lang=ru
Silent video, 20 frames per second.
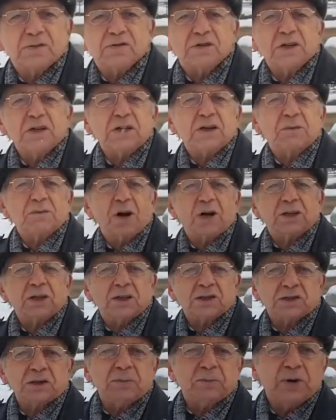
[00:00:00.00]
Все дома
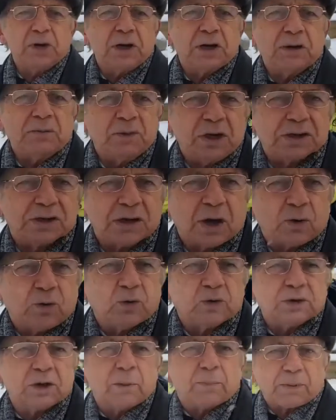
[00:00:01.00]
должны были иметь
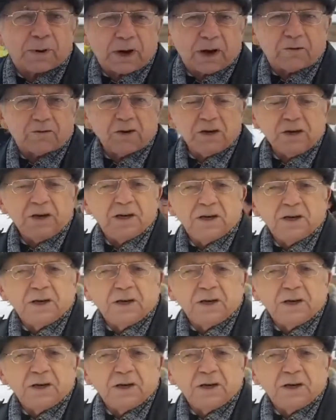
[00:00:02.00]
законное право